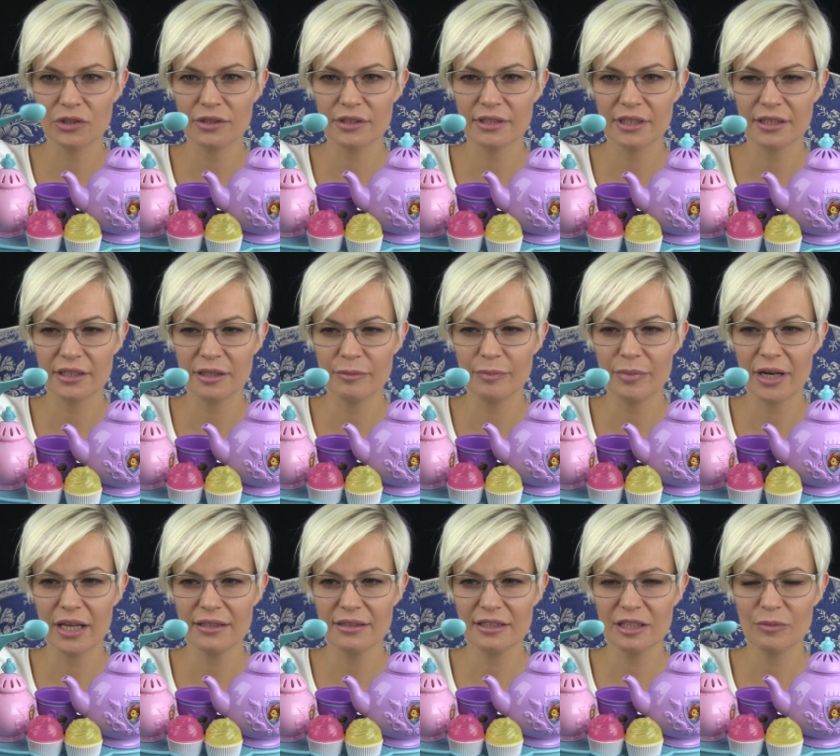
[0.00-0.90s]
To jest taki
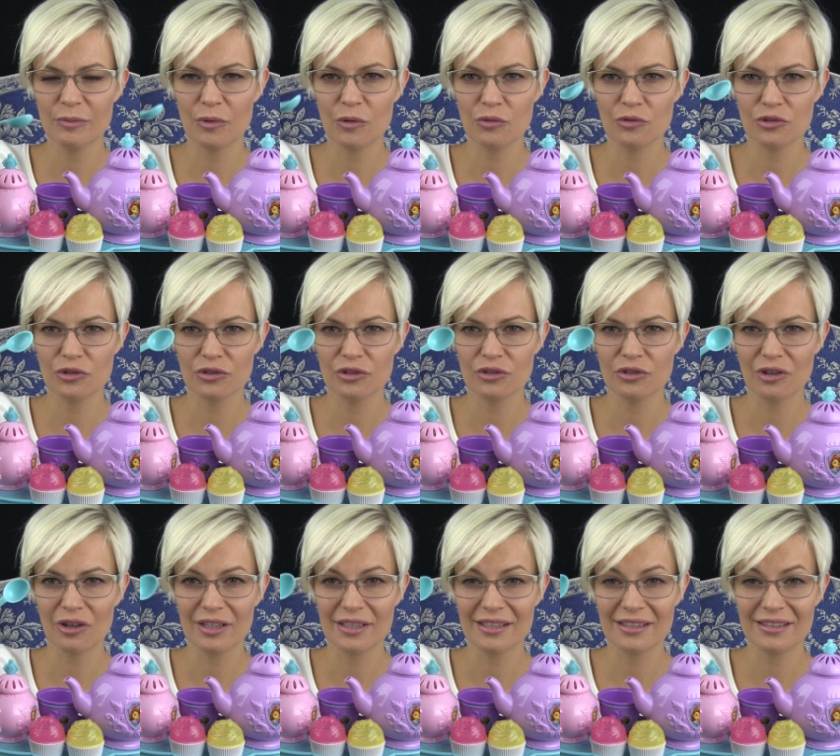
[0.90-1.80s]
plastik połączony
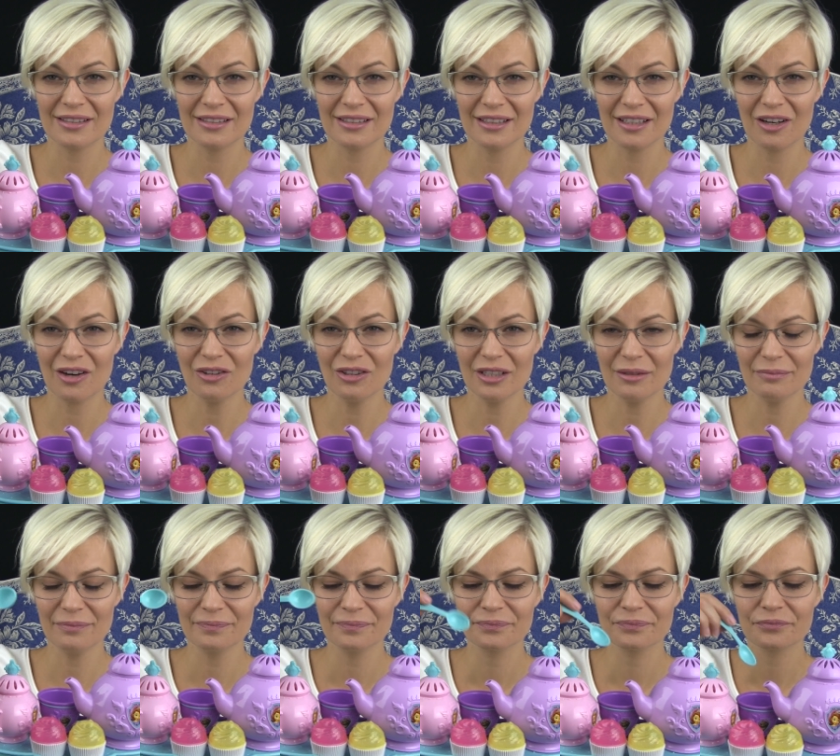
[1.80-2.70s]
trochę z silikonem
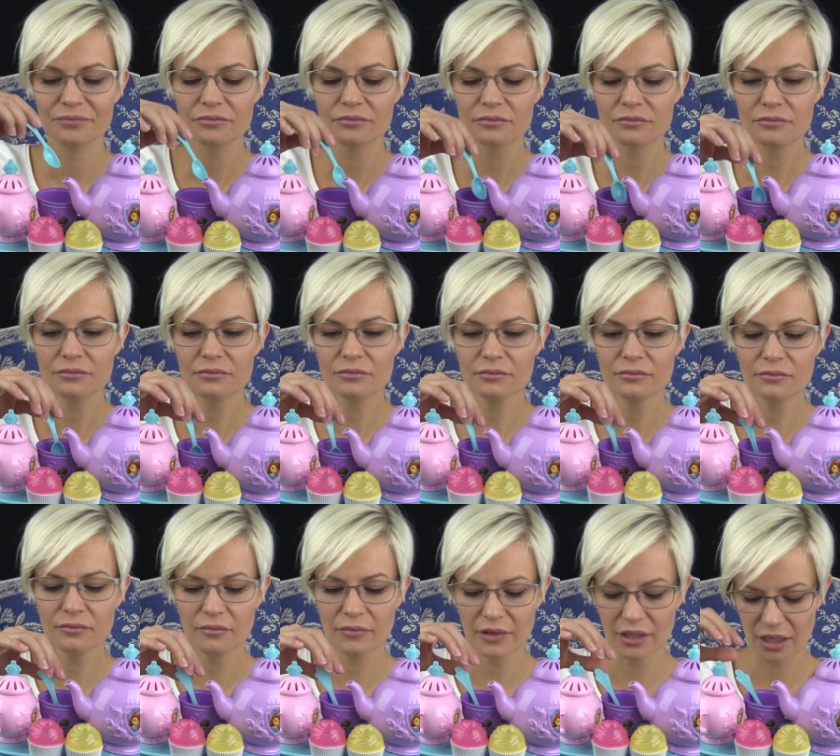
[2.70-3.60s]

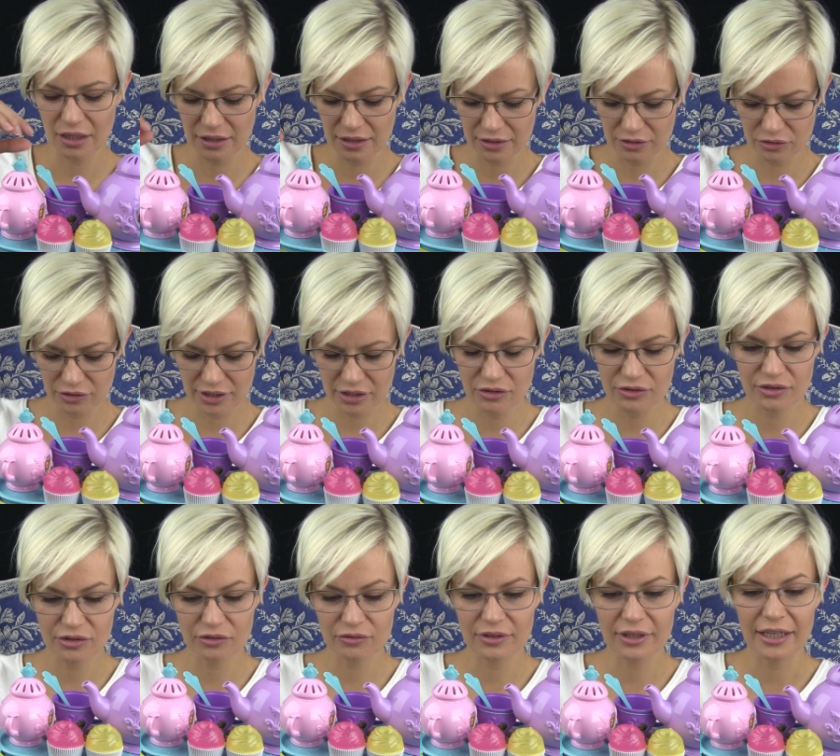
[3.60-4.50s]
E, do
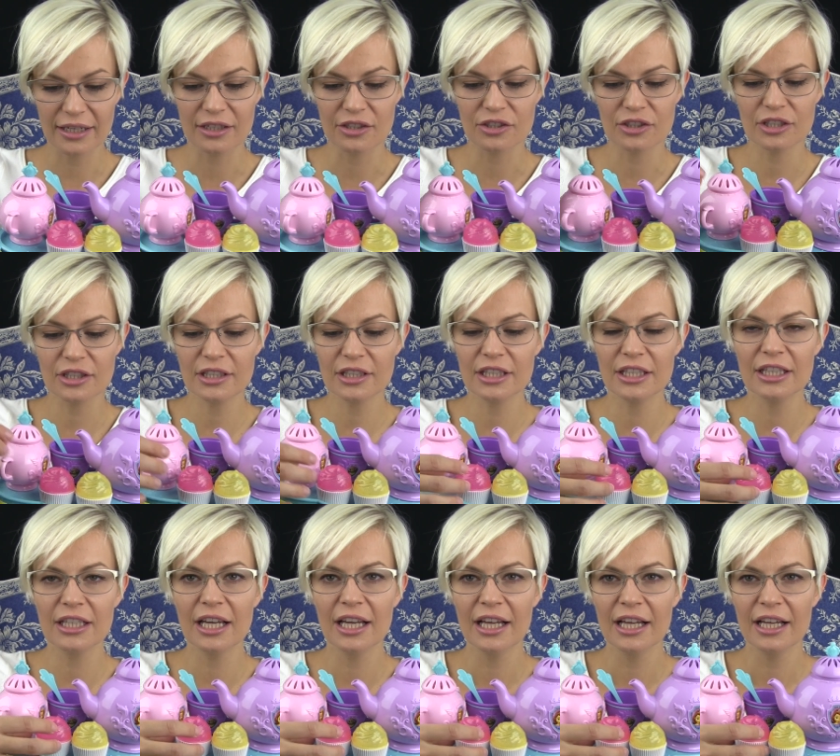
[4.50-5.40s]
tego są
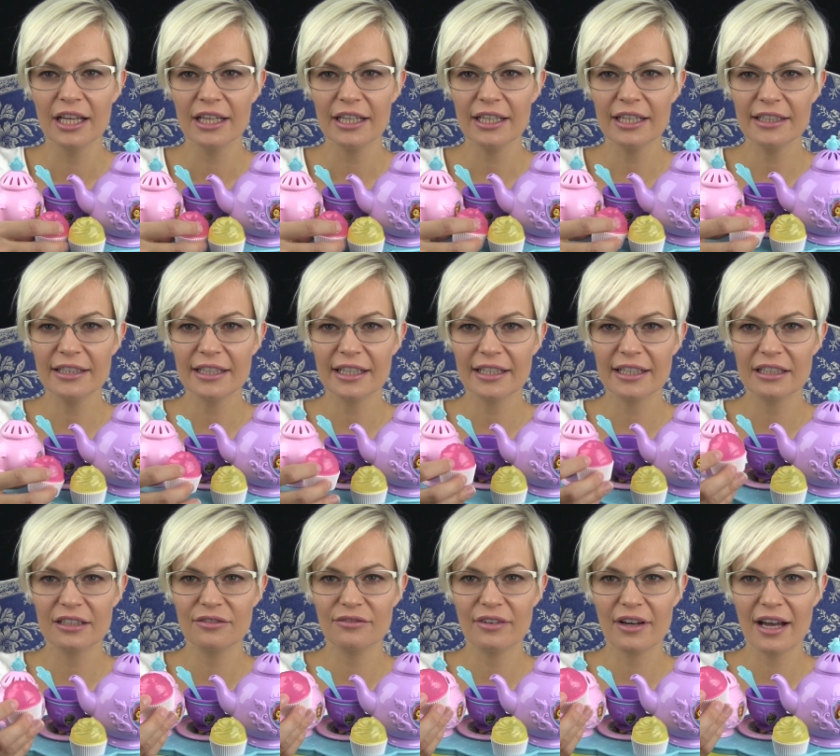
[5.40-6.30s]
talerzyki i
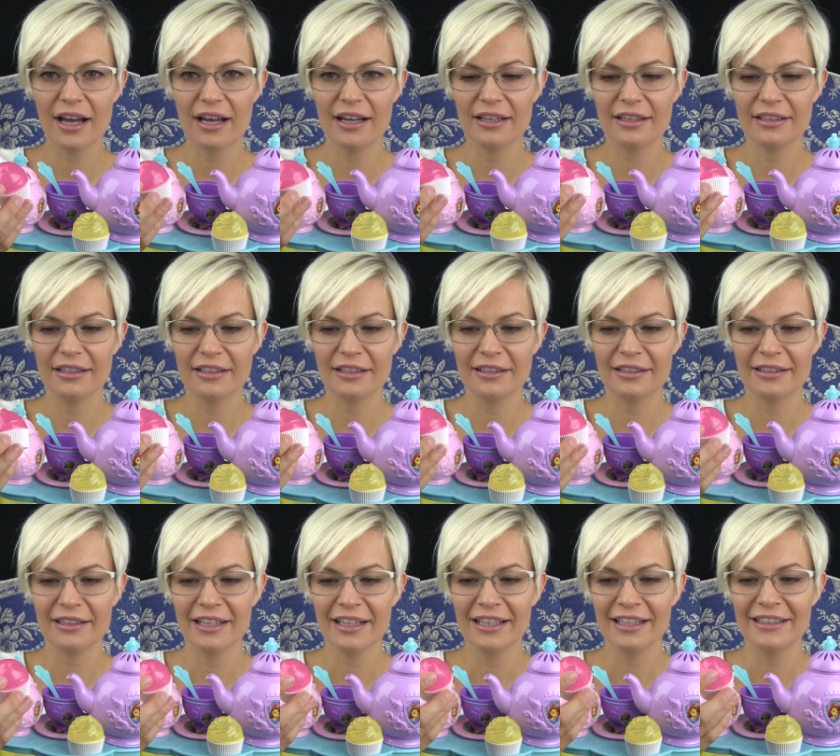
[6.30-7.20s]
takie dwa
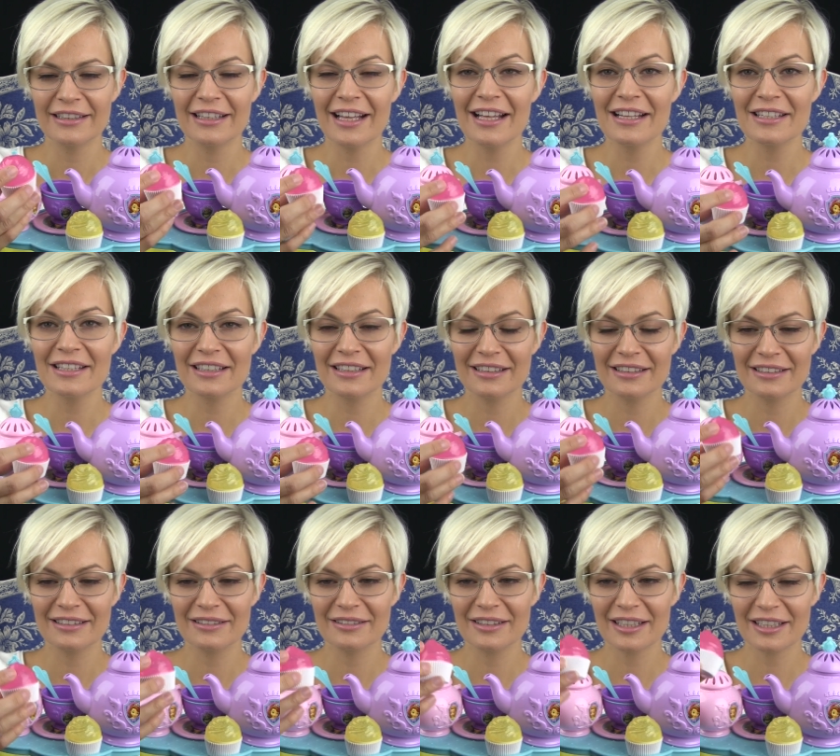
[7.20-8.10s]
e, na, e,
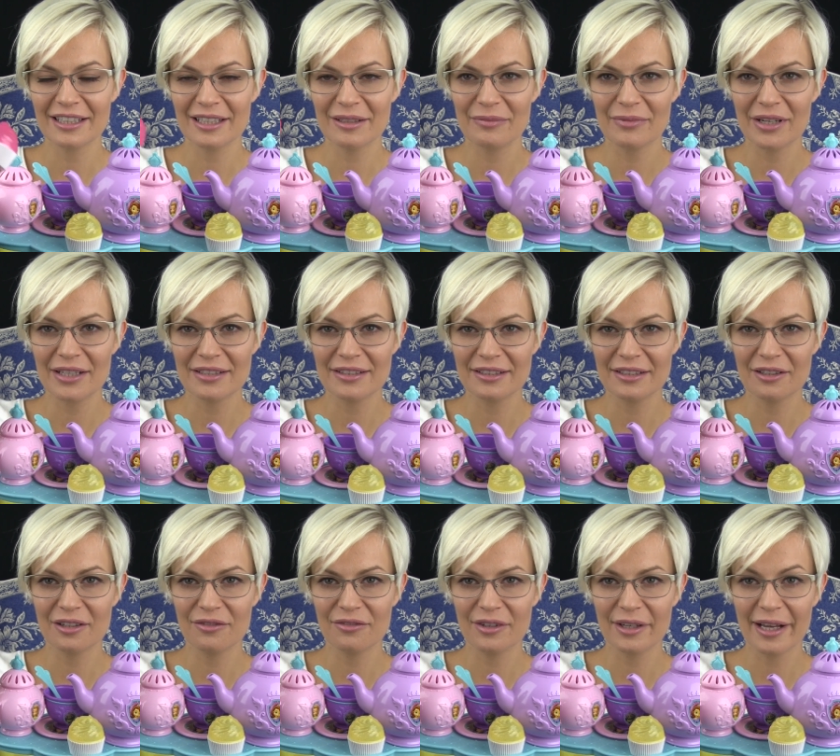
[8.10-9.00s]
takie
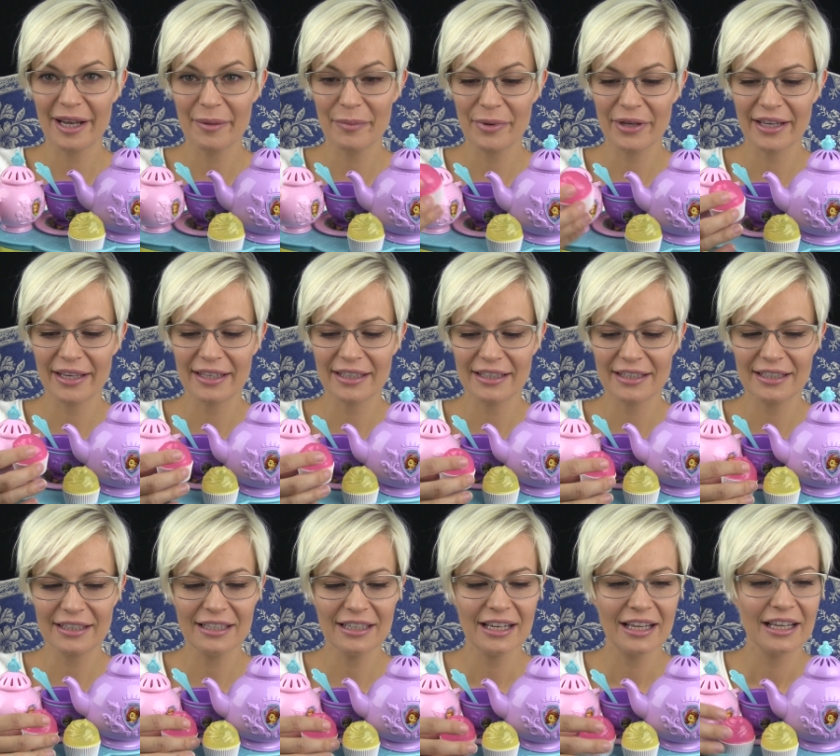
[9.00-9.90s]
plastikowe
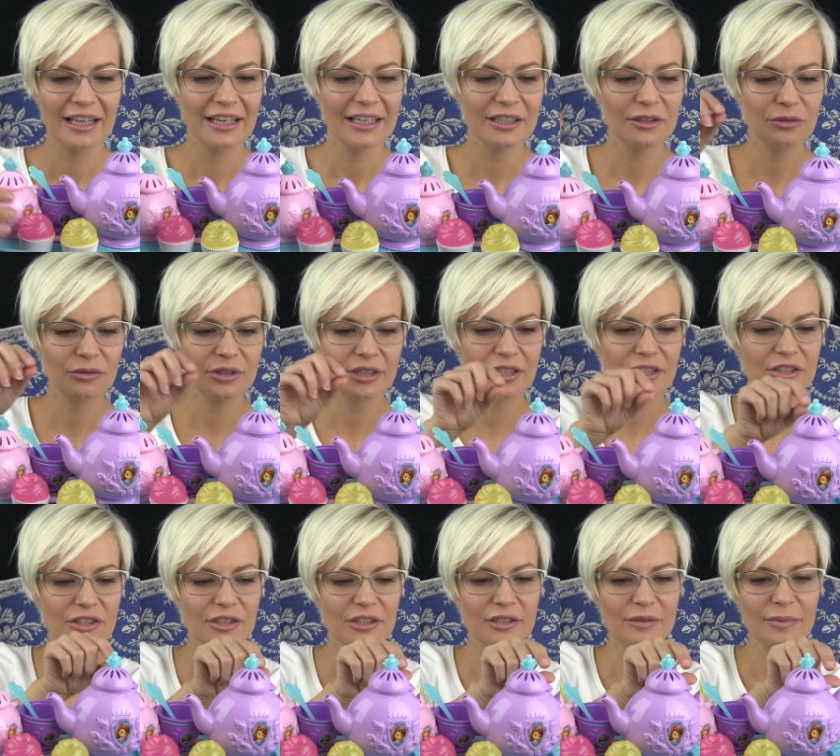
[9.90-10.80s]
cupcake'i. I tutaj
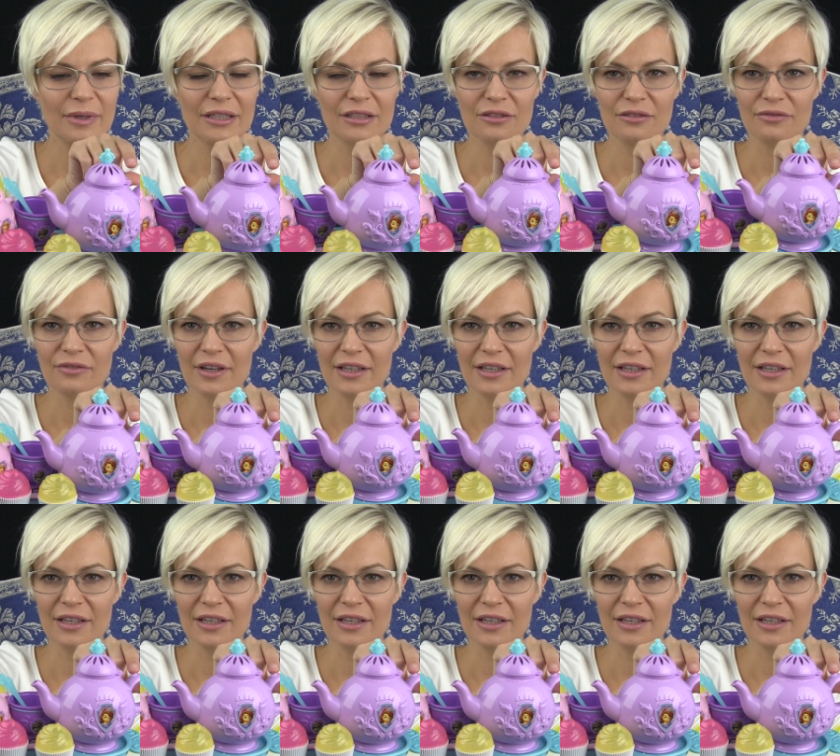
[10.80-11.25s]
jeszcze jest bardzo